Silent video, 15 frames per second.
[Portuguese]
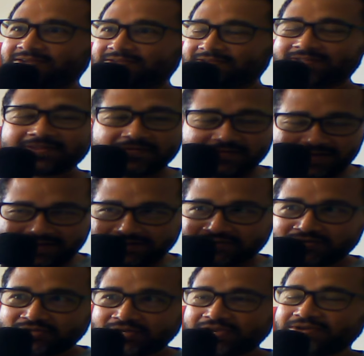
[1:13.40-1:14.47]
e tão
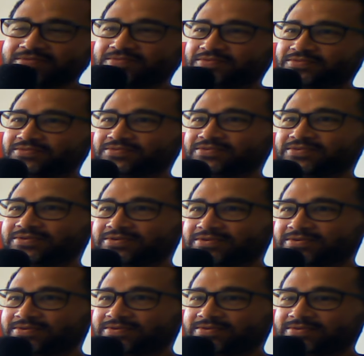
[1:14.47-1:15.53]
ridículo,
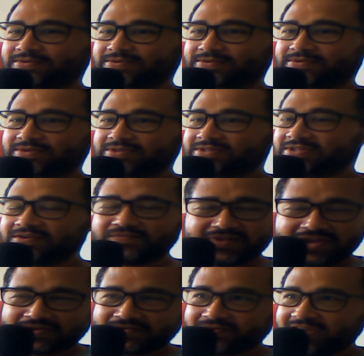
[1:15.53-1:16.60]
e tão
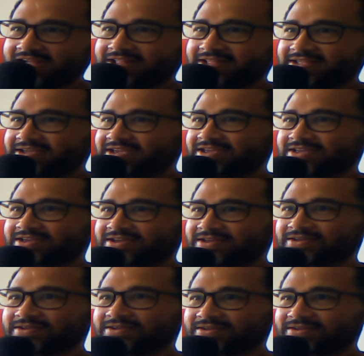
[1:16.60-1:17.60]
vergonha alheia,